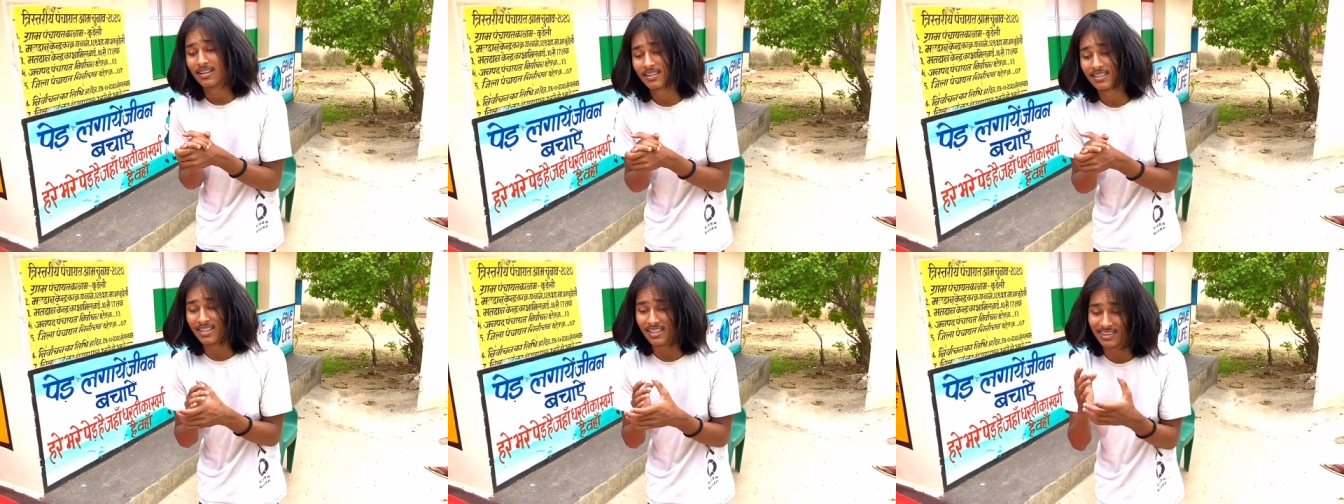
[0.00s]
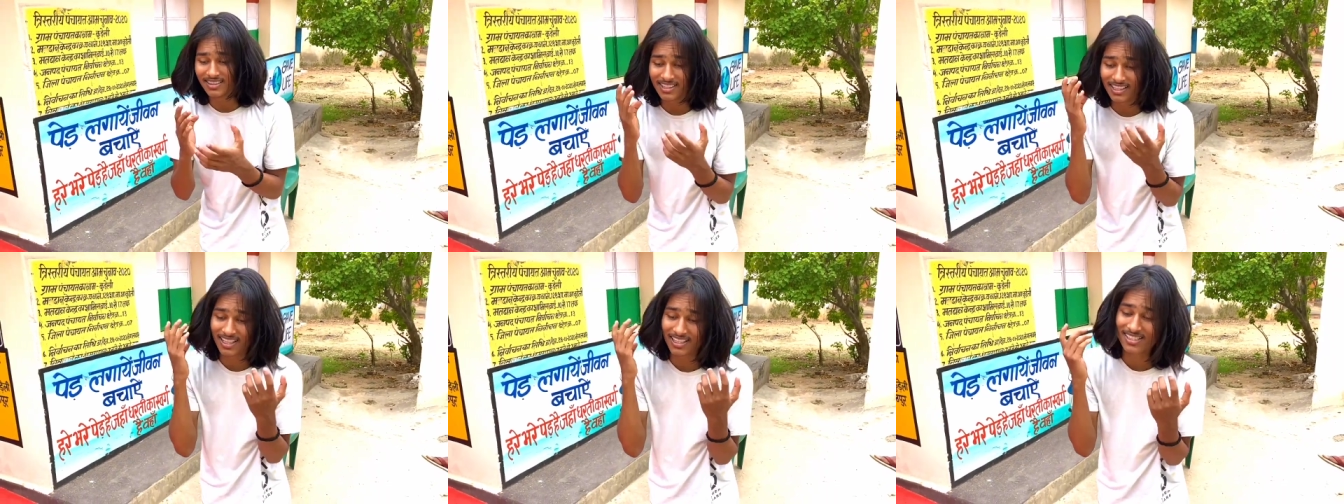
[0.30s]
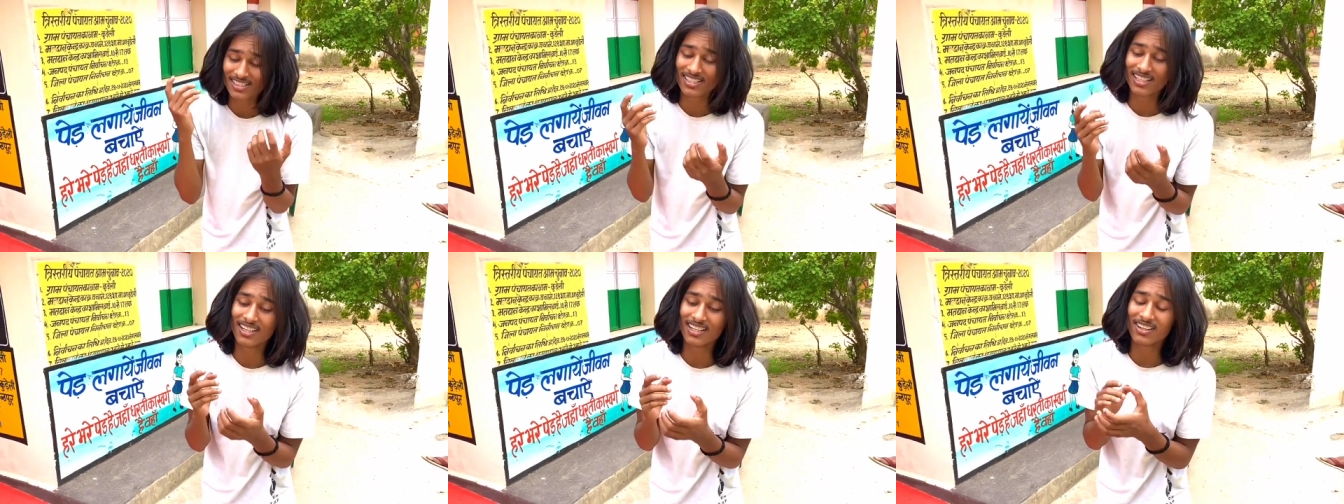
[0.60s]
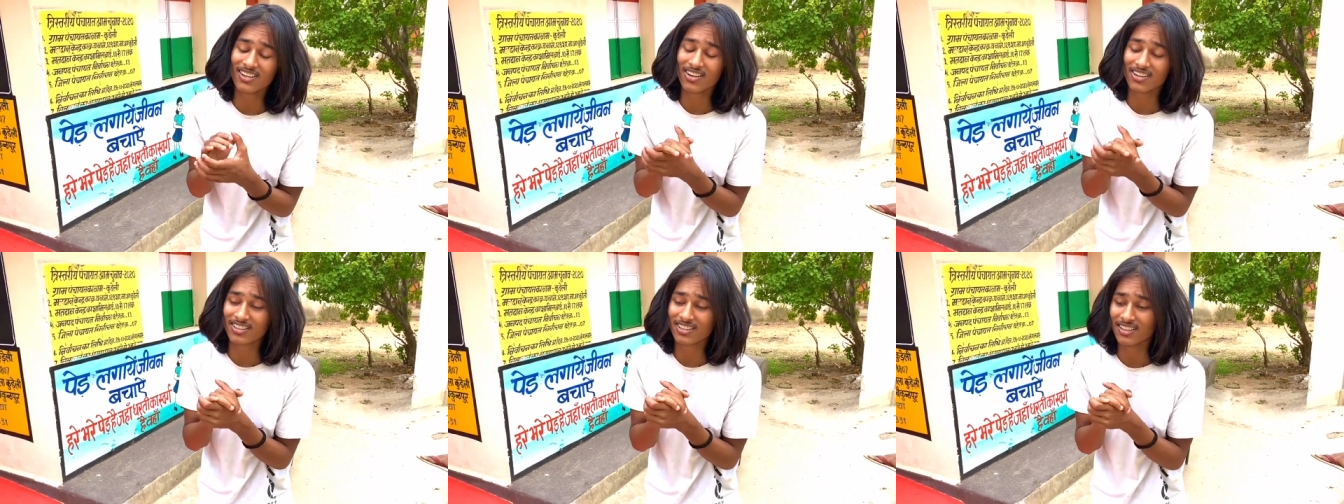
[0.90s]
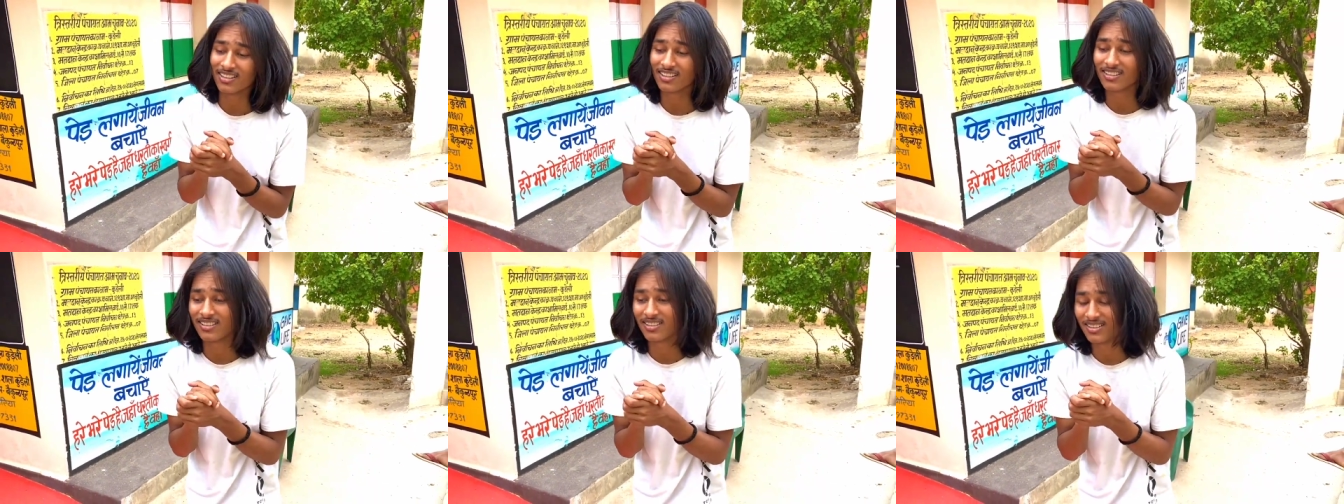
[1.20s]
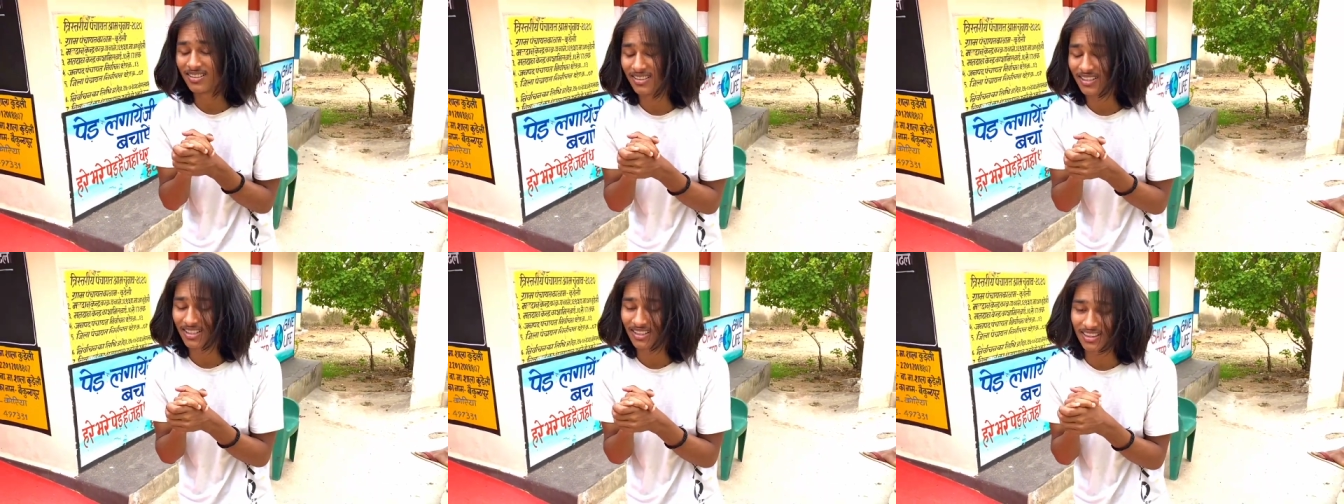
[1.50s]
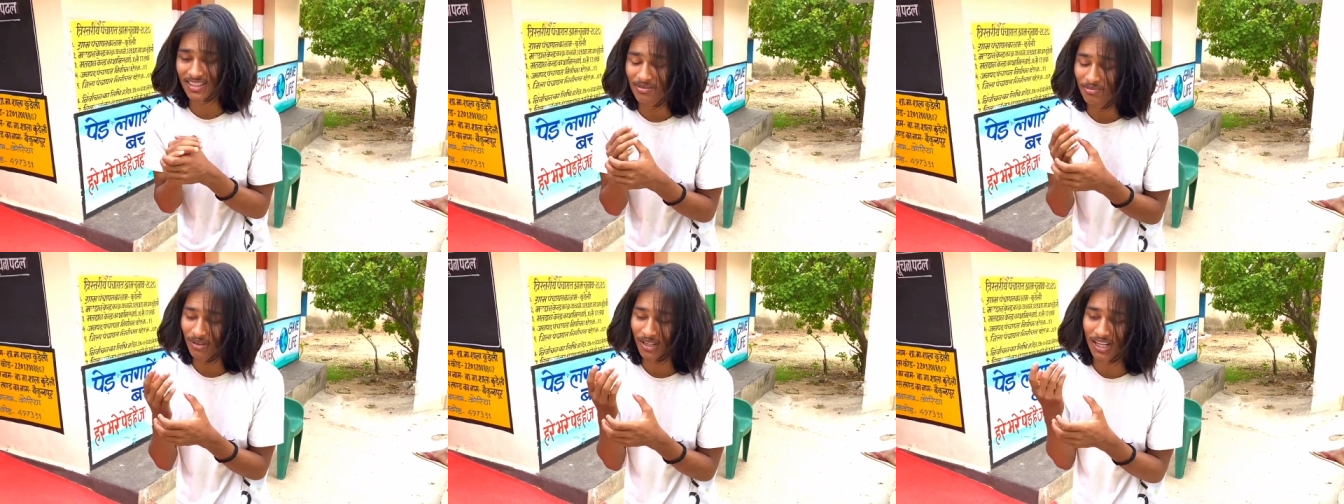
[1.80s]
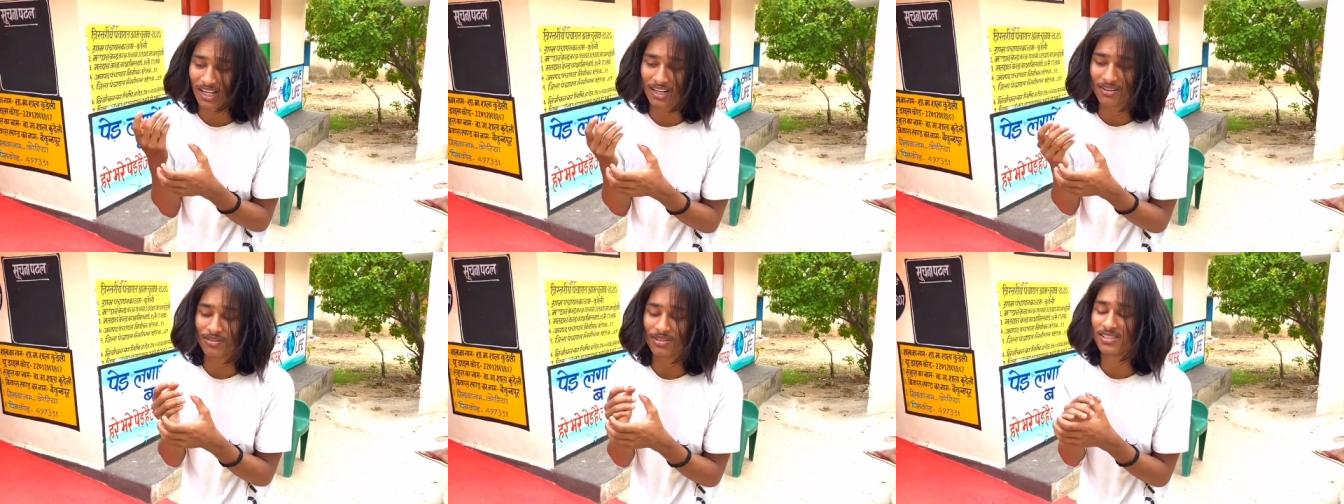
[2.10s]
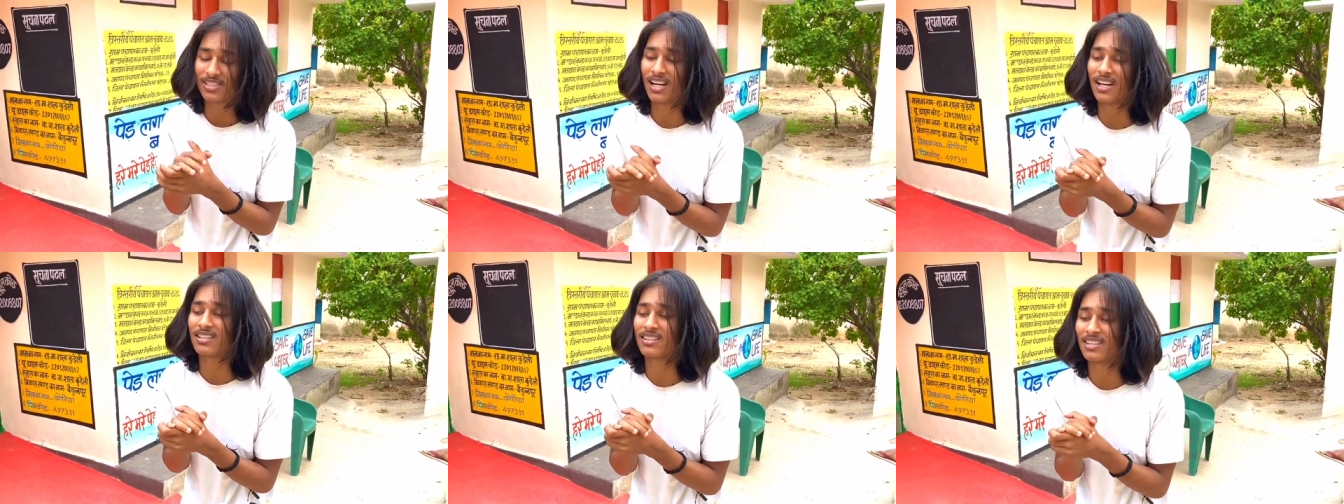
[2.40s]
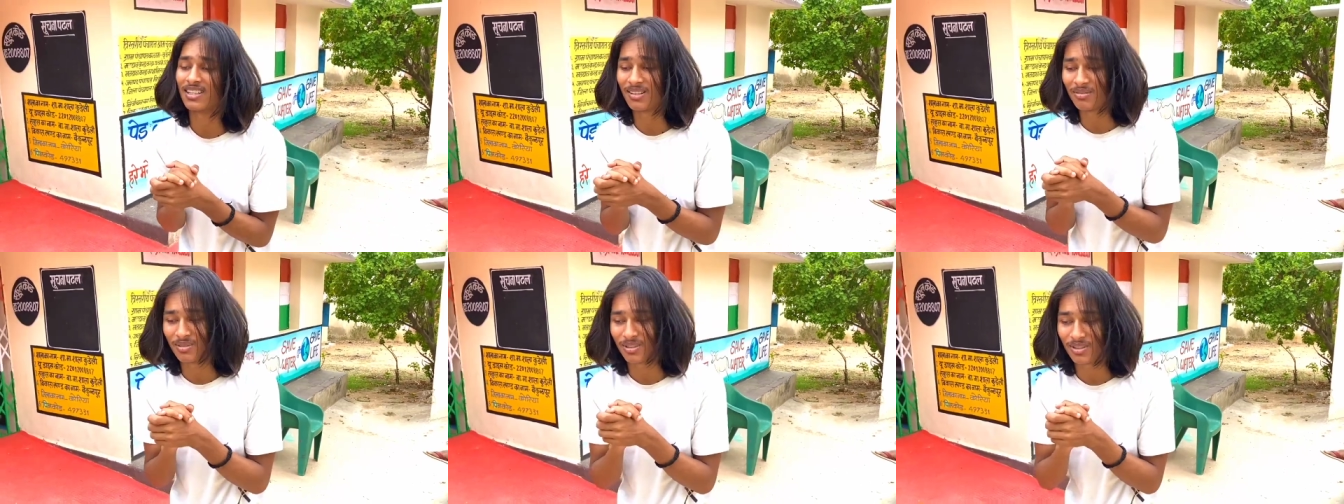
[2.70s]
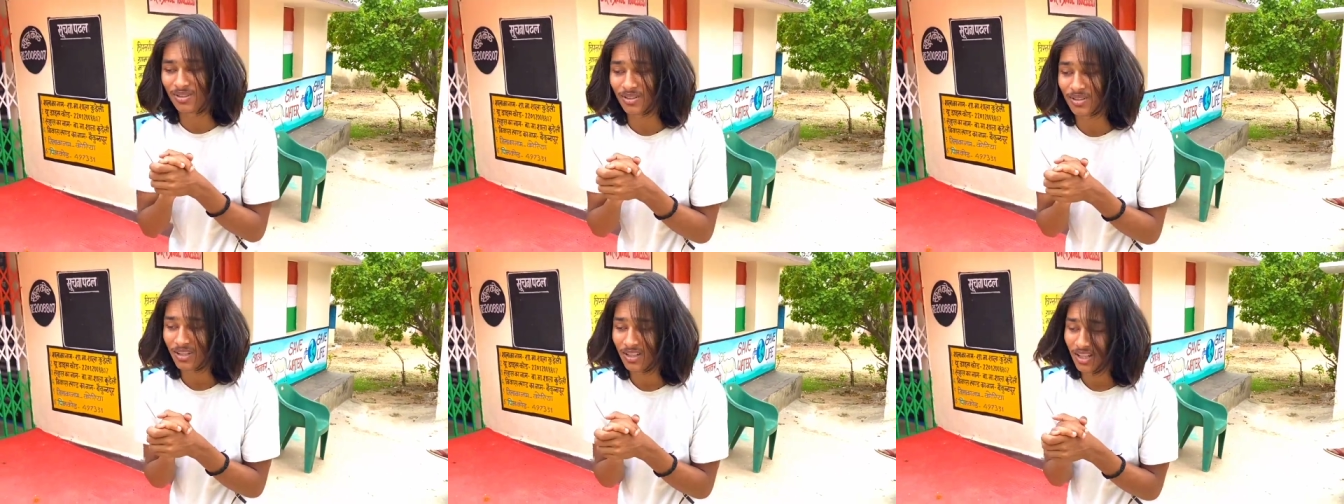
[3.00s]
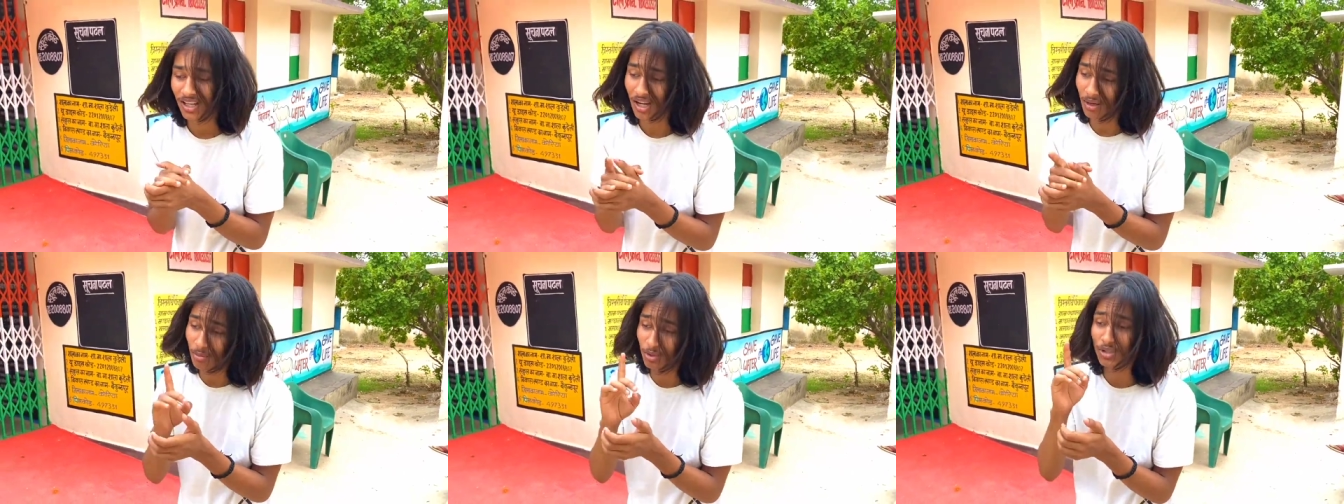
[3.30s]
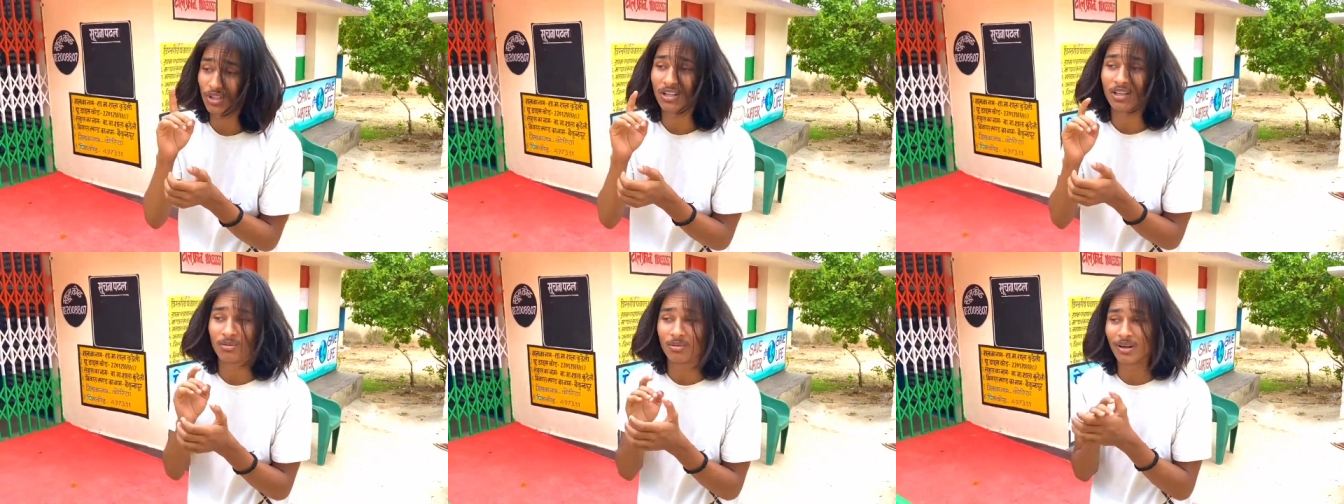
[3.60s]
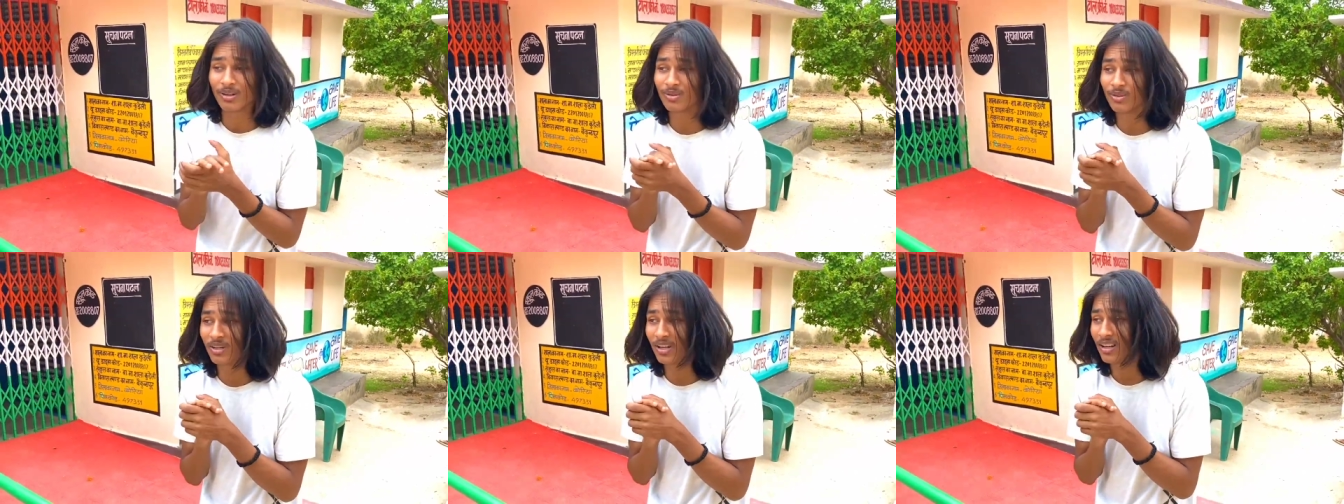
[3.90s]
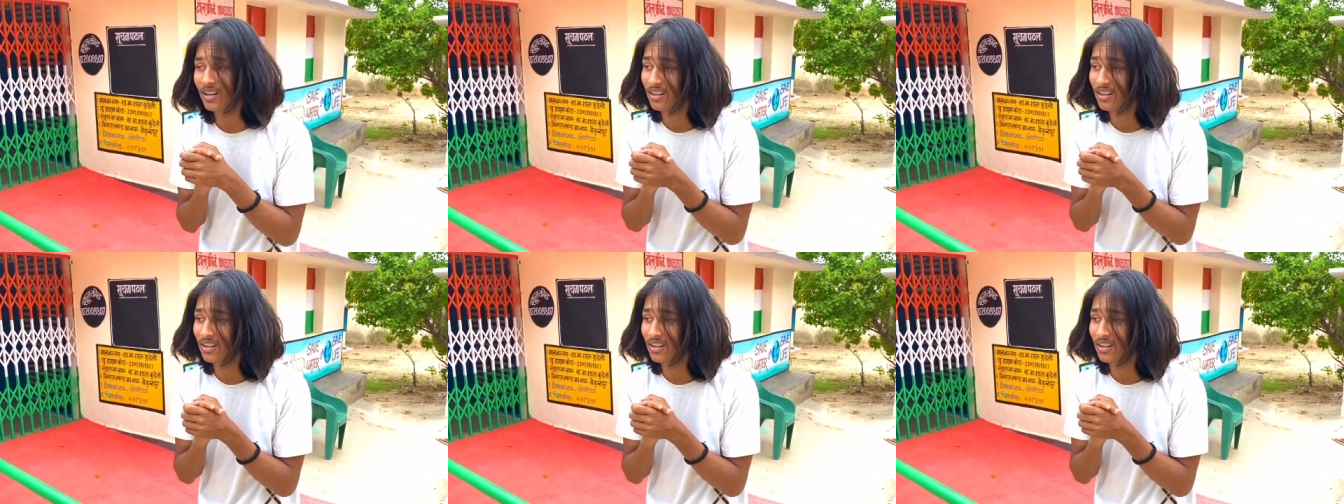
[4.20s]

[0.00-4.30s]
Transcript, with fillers: कितने अच्छे हैं डॉक्टर इतना भला विचार दिए मेरे को अब मुठ्ठू तो नहीं मारूंगा